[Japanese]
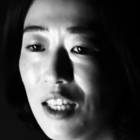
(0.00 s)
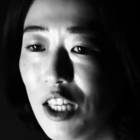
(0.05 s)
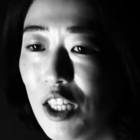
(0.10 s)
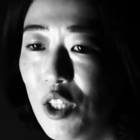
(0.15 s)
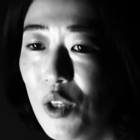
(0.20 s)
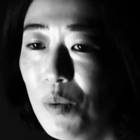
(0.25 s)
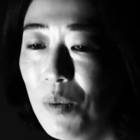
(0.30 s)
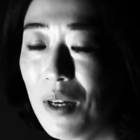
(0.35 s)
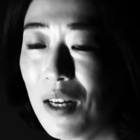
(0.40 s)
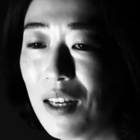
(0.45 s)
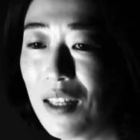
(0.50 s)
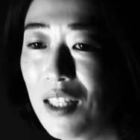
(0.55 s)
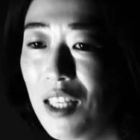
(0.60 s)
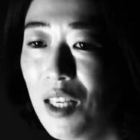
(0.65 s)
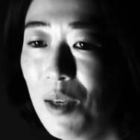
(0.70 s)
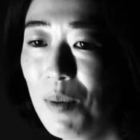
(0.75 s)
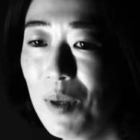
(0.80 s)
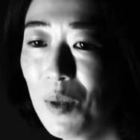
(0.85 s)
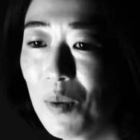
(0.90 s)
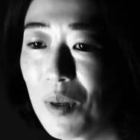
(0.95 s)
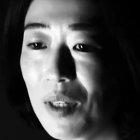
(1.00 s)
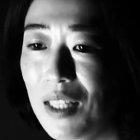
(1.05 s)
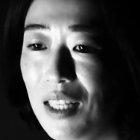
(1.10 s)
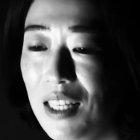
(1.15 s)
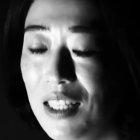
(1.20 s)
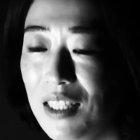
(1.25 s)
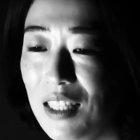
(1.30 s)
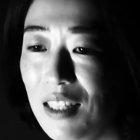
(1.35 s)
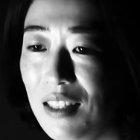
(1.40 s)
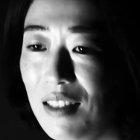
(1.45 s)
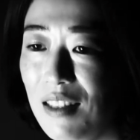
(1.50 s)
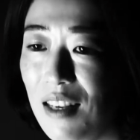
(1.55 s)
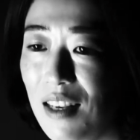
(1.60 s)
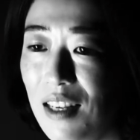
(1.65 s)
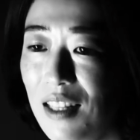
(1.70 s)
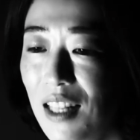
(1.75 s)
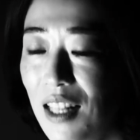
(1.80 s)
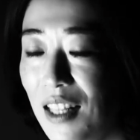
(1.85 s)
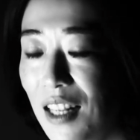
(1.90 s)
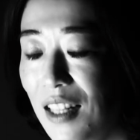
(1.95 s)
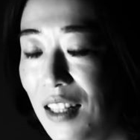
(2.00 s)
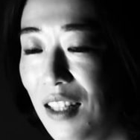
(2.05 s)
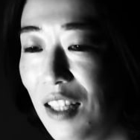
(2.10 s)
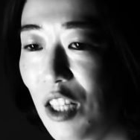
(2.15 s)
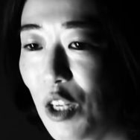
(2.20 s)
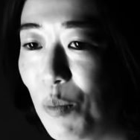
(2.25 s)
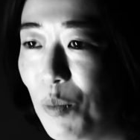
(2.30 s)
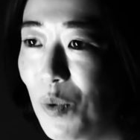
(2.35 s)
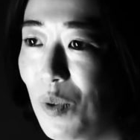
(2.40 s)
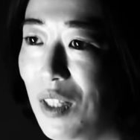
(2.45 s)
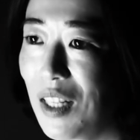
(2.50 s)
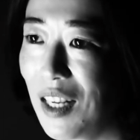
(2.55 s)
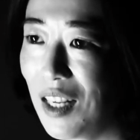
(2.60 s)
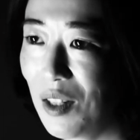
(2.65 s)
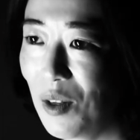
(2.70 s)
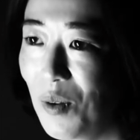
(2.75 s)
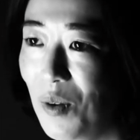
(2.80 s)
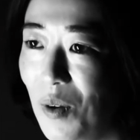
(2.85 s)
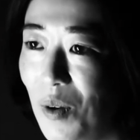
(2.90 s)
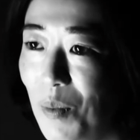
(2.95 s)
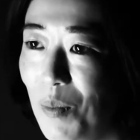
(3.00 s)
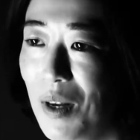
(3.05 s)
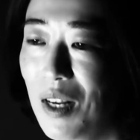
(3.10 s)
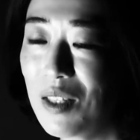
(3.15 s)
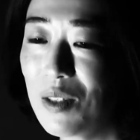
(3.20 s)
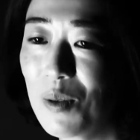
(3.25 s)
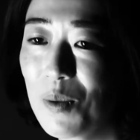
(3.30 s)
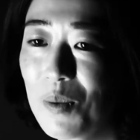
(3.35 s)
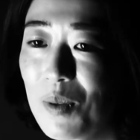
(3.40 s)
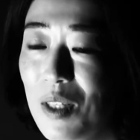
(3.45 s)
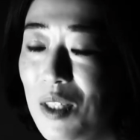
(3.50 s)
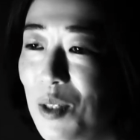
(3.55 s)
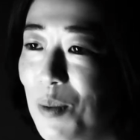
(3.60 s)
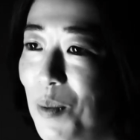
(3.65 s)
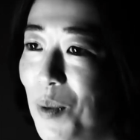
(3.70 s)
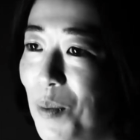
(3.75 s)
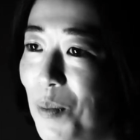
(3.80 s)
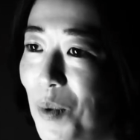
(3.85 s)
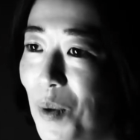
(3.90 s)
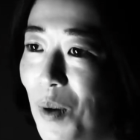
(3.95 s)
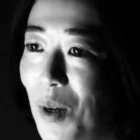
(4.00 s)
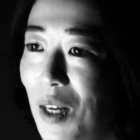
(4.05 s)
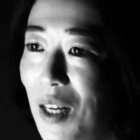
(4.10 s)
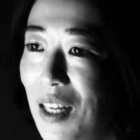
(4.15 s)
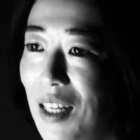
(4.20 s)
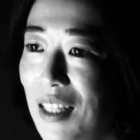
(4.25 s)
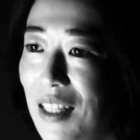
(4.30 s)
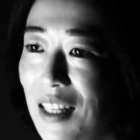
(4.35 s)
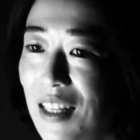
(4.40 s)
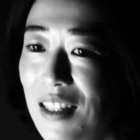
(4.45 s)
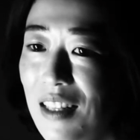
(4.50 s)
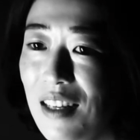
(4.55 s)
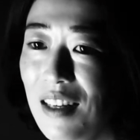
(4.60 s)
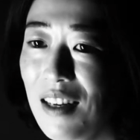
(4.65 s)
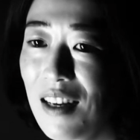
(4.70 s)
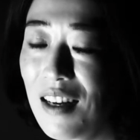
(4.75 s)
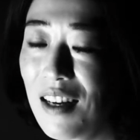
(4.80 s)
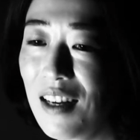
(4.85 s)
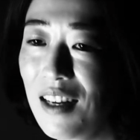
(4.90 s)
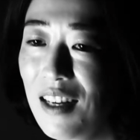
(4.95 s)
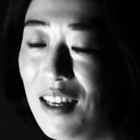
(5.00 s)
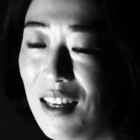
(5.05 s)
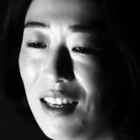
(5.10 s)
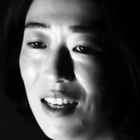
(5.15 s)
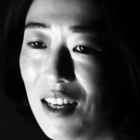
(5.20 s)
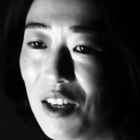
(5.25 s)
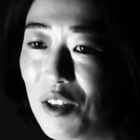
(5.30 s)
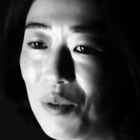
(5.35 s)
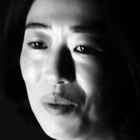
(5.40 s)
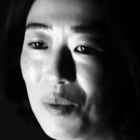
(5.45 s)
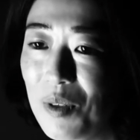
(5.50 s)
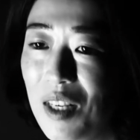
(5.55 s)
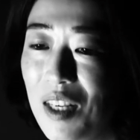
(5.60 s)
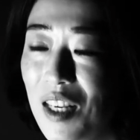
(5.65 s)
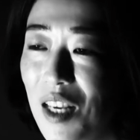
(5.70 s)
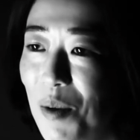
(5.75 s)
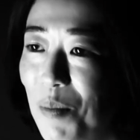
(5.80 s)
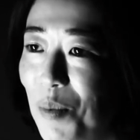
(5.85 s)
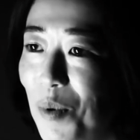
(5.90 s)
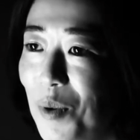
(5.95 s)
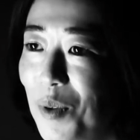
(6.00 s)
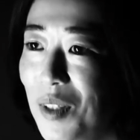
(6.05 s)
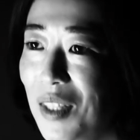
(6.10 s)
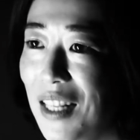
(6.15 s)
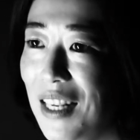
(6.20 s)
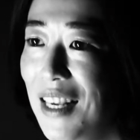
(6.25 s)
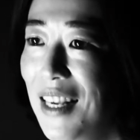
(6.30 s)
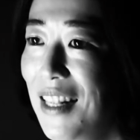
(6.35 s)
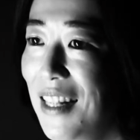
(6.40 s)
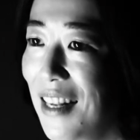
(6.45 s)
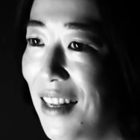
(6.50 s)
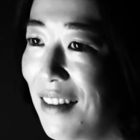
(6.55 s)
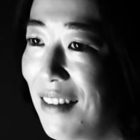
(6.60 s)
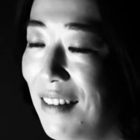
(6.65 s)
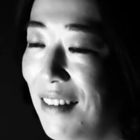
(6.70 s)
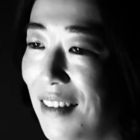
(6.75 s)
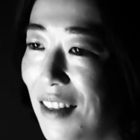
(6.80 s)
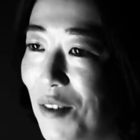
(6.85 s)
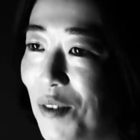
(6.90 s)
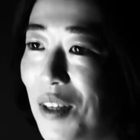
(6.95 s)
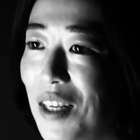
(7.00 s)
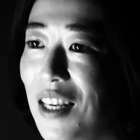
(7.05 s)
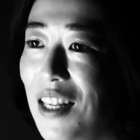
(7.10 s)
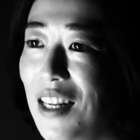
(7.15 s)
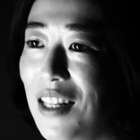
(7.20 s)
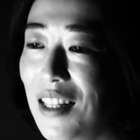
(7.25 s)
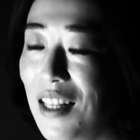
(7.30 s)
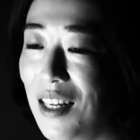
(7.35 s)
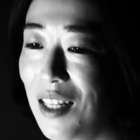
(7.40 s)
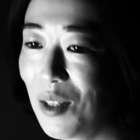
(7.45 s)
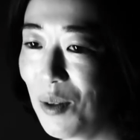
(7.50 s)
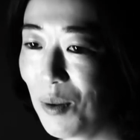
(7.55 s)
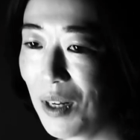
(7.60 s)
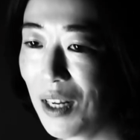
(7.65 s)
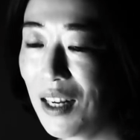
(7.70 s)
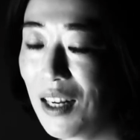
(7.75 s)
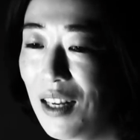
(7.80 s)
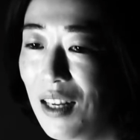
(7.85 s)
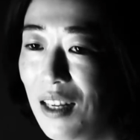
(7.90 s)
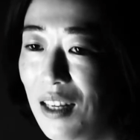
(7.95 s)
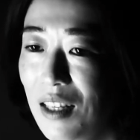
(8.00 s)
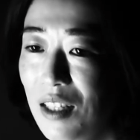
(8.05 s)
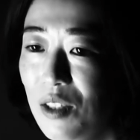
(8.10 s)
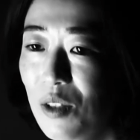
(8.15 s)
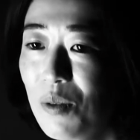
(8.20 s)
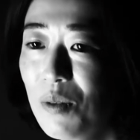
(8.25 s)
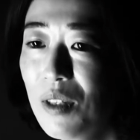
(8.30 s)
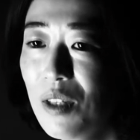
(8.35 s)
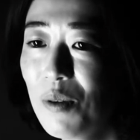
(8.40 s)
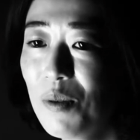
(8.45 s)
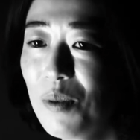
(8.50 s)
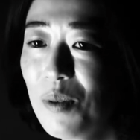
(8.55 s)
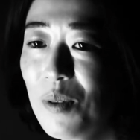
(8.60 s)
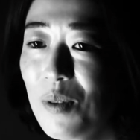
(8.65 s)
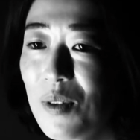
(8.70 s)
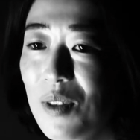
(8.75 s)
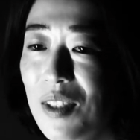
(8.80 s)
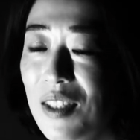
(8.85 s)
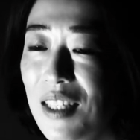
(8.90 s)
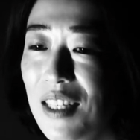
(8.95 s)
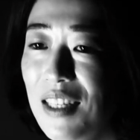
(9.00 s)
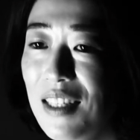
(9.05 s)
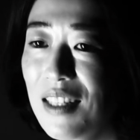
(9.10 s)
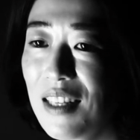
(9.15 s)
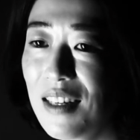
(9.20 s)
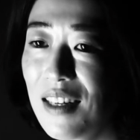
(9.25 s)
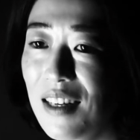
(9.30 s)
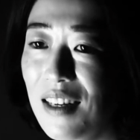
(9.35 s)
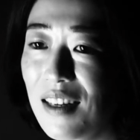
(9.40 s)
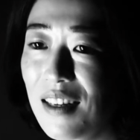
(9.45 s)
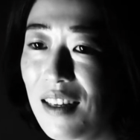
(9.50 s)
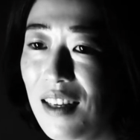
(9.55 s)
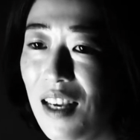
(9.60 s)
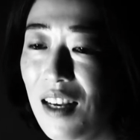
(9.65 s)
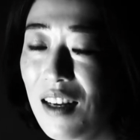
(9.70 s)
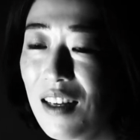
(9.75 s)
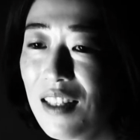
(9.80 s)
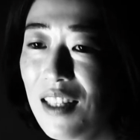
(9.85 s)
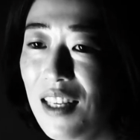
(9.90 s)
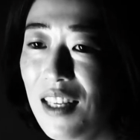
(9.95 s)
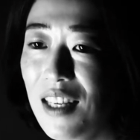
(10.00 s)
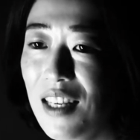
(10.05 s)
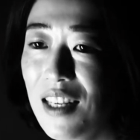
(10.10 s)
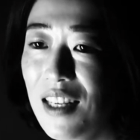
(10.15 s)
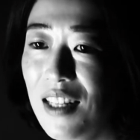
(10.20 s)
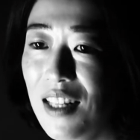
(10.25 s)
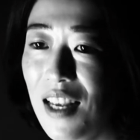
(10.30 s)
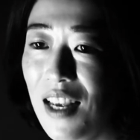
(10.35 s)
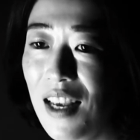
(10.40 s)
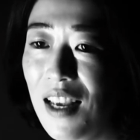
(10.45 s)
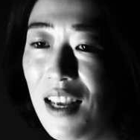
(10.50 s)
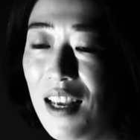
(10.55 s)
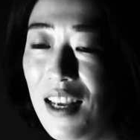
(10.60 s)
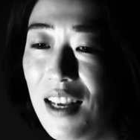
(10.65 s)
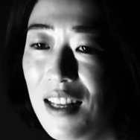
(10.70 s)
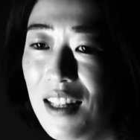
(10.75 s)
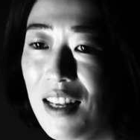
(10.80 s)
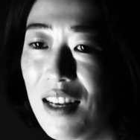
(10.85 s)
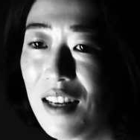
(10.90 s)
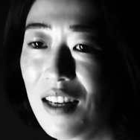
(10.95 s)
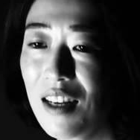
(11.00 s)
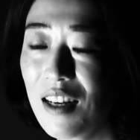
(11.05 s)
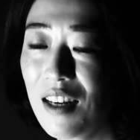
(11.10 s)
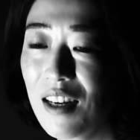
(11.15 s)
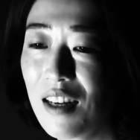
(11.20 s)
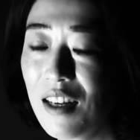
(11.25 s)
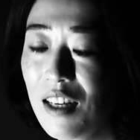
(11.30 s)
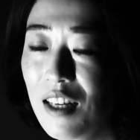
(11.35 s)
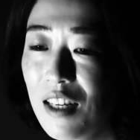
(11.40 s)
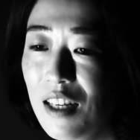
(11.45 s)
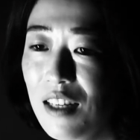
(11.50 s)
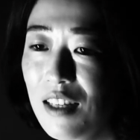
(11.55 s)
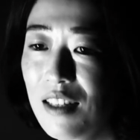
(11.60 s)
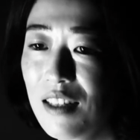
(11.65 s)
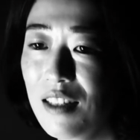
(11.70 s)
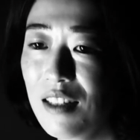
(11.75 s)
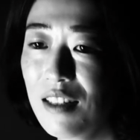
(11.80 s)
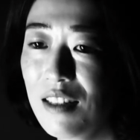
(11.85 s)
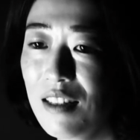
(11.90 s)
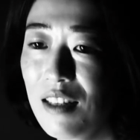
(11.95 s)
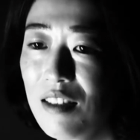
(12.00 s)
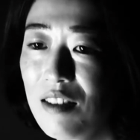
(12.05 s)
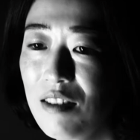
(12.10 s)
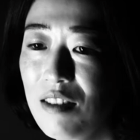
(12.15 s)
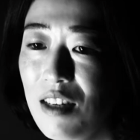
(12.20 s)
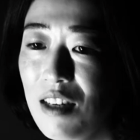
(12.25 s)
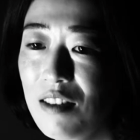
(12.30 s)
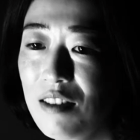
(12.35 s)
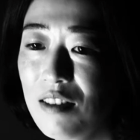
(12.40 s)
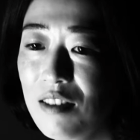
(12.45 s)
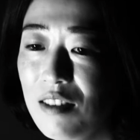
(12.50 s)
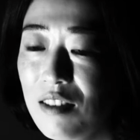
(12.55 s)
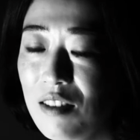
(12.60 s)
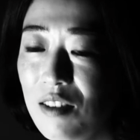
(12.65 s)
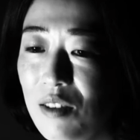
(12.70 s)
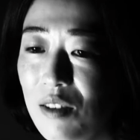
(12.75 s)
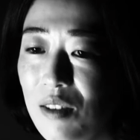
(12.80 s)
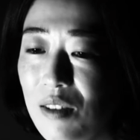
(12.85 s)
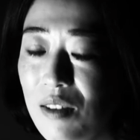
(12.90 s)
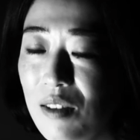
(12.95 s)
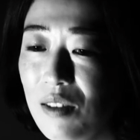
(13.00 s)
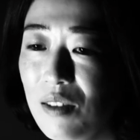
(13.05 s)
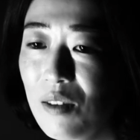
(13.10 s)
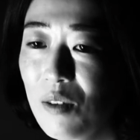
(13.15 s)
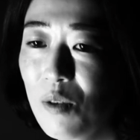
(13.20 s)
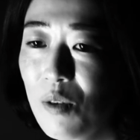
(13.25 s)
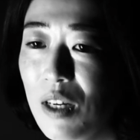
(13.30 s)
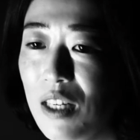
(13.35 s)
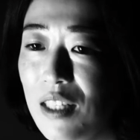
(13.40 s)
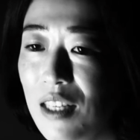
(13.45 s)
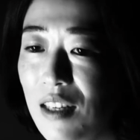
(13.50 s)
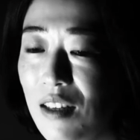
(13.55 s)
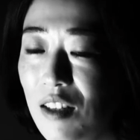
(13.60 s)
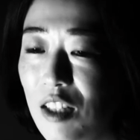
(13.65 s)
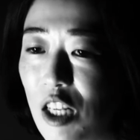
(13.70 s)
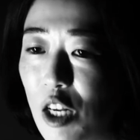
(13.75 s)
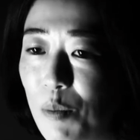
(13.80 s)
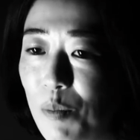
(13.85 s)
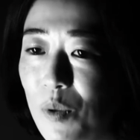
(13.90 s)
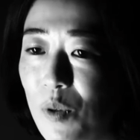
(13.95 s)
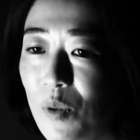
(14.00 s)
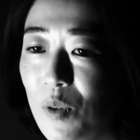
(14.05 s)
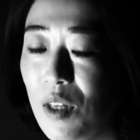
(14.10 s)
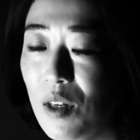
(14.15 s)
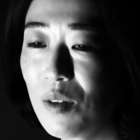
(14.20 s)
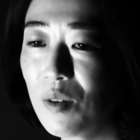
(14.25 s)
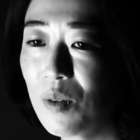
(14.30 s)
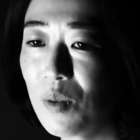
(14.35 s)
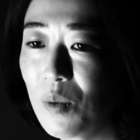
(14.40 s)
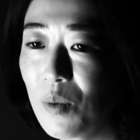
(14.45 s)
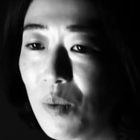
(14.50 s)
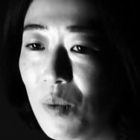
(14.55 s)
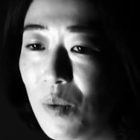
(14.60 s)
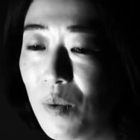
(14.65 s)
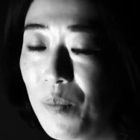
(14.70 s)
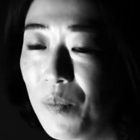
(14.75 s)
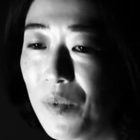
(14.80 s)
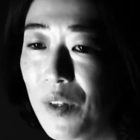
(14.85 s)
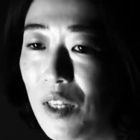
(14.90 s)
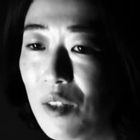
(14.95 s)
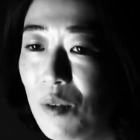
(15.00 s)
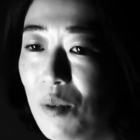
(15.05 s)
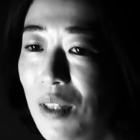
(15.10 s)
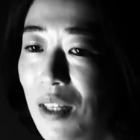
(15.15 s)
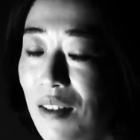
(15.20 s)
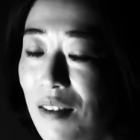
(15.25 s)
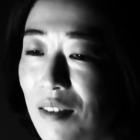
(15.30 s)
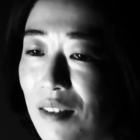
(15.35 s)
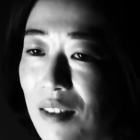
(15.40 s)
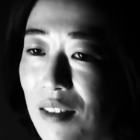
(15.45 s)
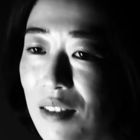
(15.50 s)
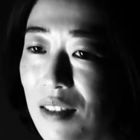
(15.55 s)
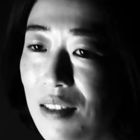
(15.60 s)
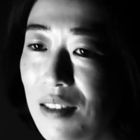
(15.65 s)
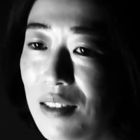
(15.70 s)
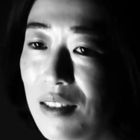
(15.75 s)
あとはニキビとかできちゃってやだなって思ったけど、まあそんな自分もなんだか人間っぽくていいなって受け入れたりとか、そんなことをしていたら結果的にね、なんかナチュラルオーガニックなプロダクトをなんとなく